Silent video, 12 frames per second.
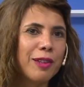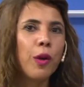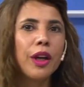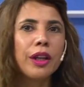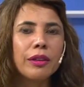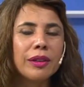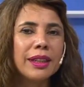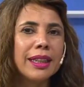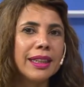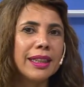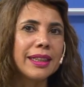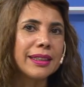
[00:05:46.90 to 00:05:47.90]
bueno,
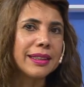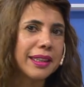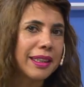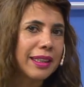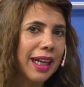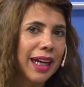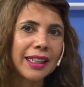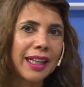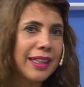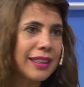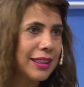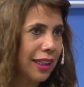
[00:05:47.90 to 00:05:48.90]
este,
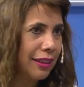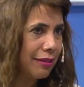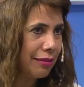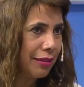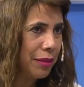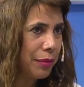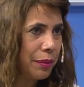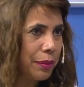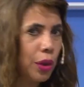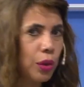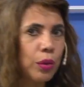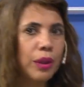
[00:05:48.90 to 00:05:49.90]
agradecer en
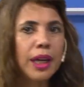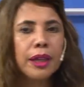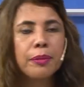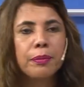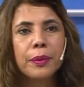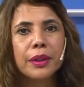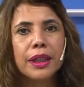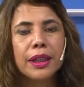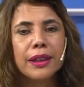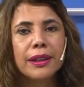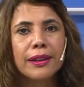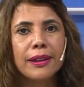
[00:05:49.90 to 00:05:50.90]
primer lugar
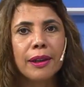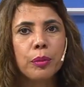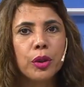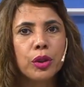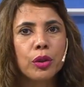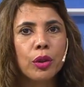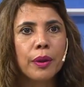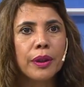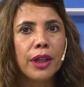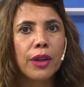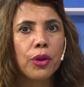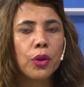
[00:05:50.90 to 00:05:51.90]
porque ha puesto el
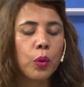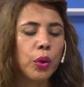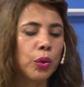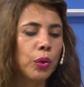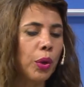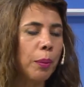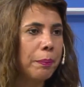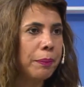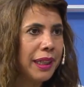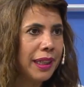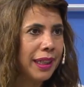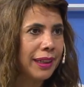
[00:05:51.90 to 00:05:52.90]
gobernador, cuando uno
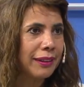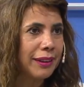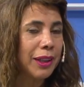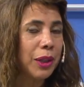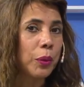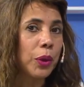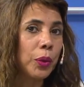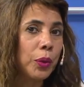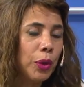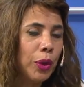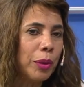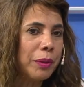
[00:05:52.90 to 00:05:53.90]
mira, cuando
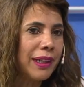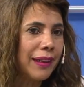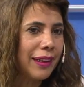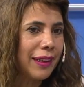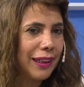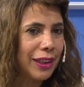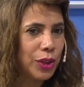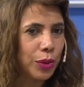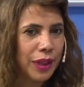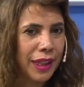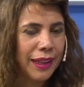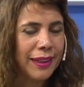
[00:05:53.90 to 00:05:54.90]
uno lo mira desde la
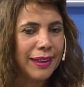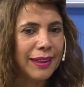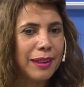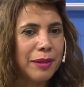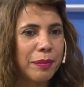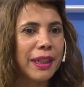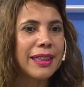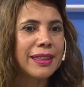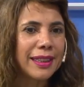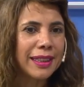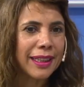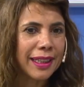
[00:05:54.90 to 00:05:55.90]
ciudad,
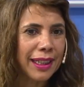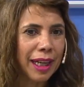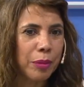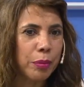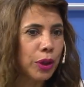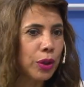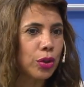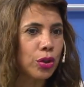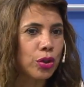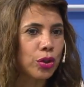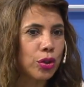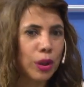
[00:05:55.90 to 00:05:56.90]
parece que ha puesto
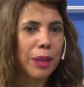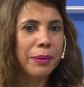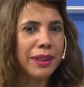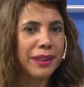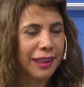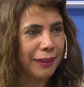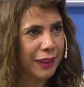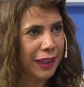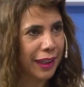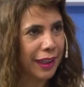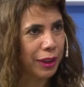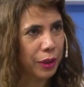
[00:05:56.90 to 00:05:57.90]
solamente la
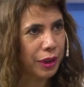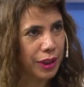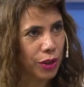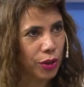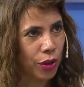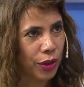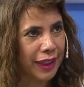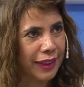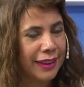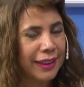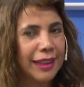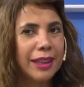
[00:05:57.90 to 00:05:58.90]
mirada en nuestra
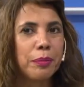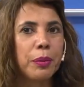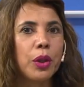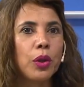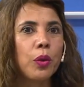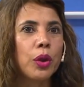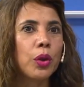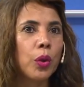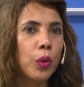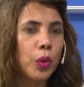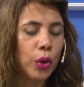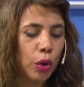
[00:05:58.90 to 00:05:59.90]
zona, pero cuando
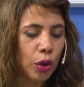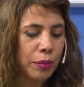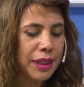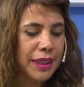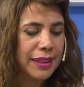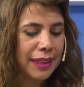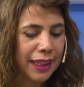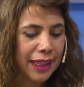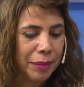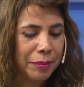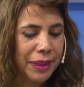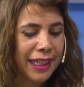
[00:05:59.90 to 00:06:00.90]
uno comienza
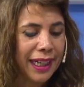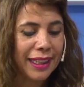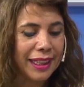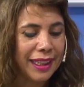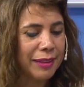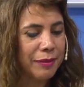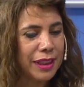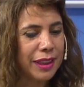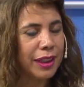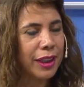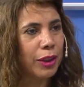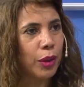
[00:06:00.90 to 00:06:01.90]
a mirar el
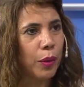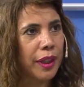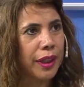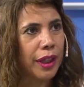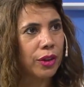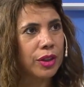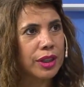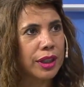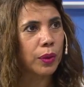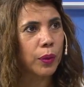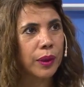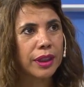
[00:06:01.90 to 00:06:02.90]
mensaje del gobernador
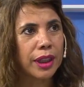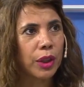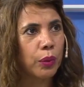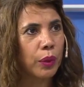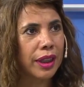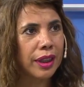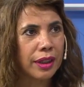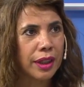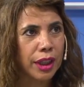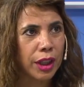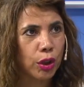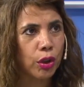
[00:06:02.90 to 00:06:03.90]
cuenta que no hay
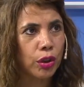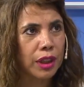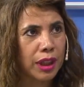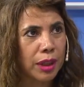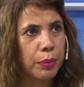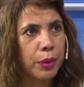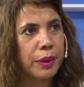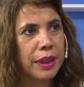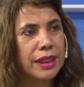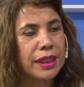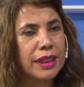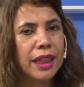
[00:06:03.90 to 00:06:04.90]
rincón de la
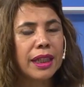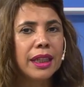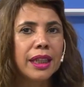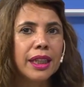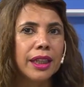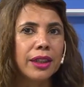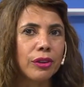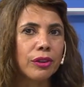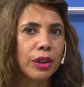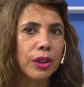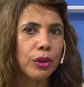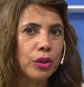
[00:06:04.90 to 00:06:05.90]
provincia en
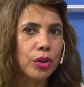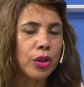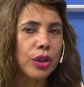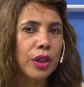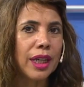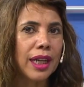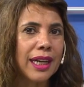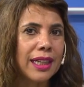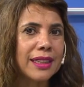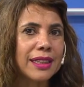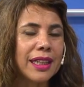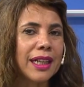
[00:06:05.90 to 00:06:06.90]
donde no
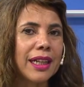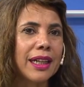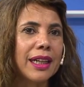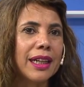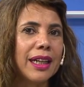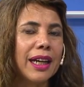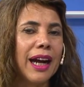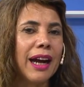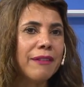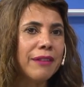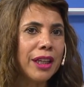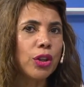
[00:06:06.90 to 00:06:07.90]
haya
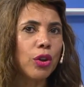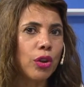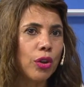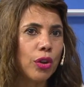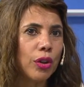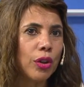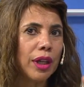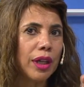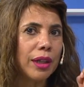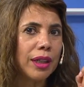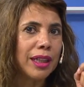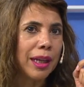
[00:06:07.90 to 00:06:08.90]
habido
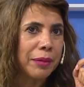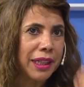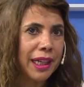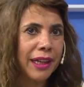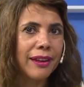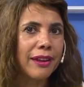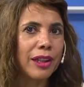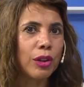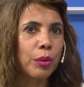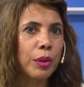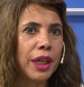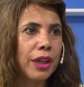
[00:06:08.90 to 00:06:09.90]
la mirada del
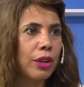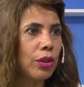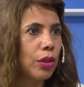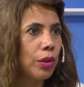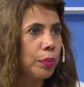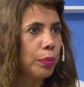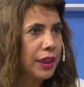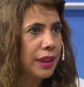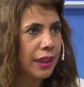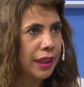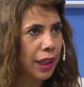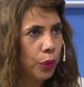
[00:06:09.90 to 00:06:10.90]
gobierno
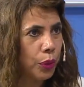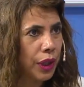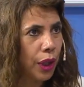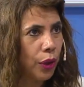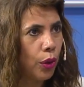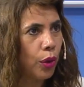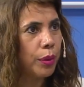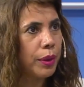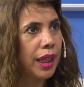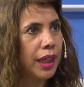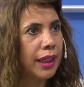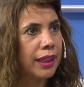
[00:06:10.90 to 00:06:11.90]
puesta en alguna
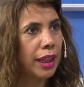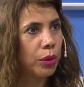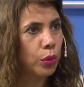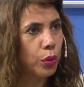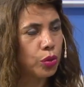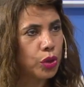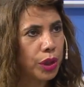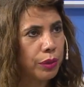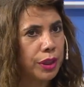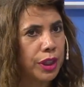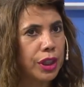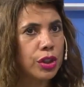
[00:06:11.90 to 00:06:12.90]
obra, en algún
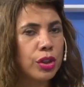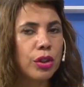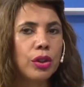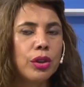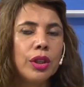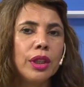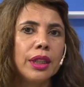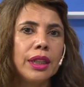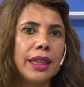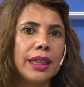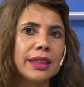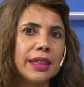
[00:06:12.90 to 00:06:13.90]
servicio.
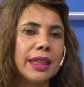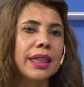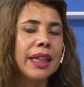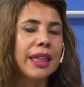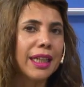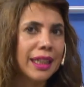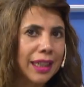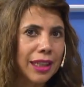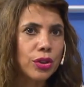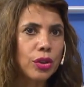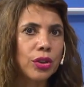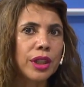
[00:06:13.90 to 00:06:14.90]
Este, y en el
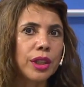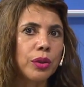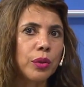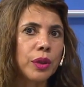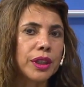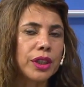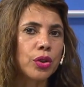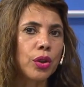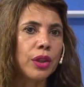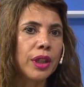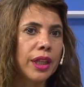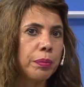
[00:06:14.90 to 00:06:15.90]
caso de nuestra
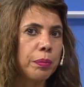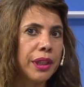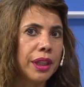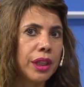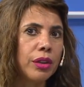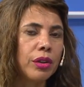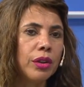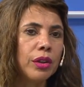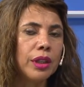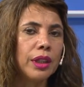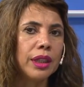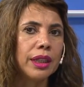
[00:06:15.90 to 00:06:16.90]
zona de Perico,
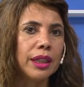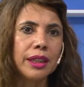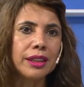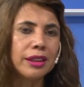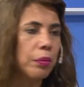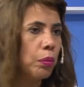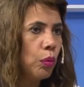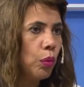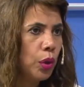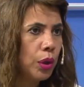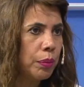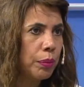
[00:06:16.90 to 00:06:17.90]
es
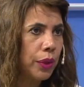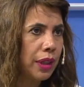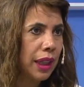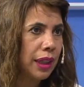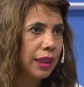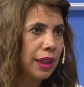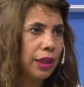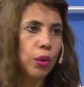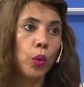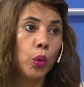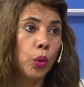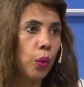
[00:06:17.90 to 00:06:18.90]
muy importante
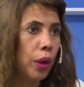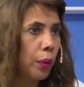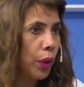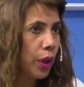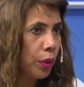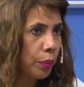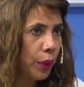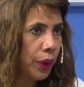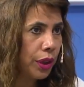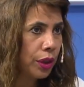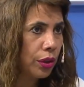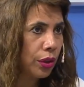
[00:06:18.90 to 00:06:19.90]
un nuevo
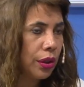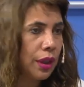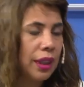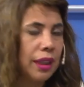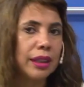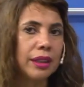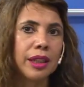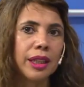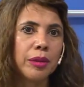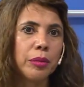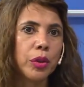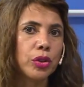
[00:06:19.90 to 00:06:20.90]
aeropuerto.
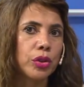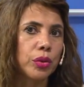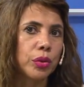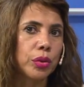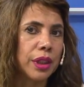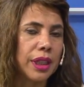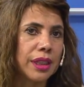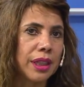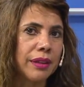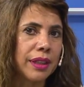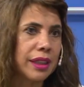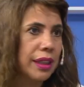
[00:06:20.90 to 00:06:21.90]
Tenemos, ustedes
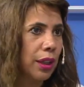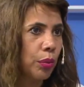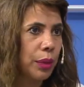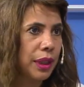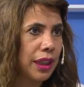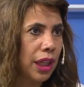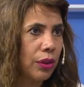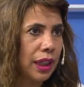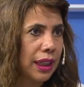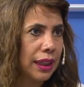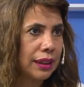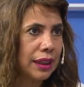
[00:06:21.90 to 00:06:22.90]
saben que se han aumentado
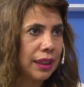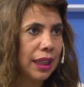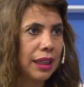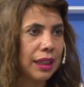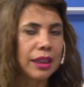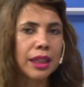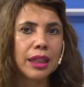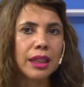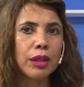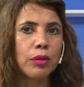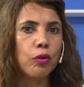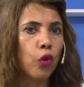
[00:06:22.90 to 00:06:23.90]
la cantidad
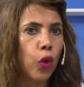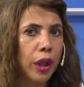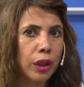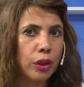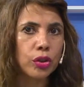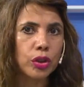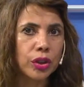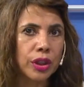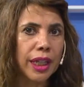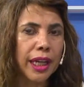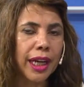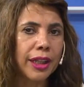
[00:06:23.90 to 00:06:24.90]
de vuelos
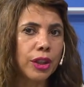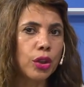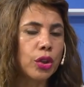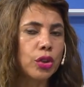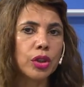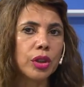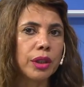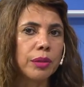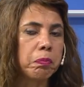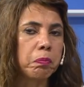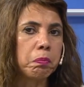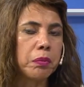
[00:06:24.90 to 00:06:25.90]
diarios
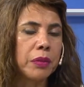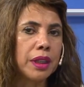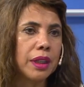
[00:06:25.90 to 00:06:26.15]
em,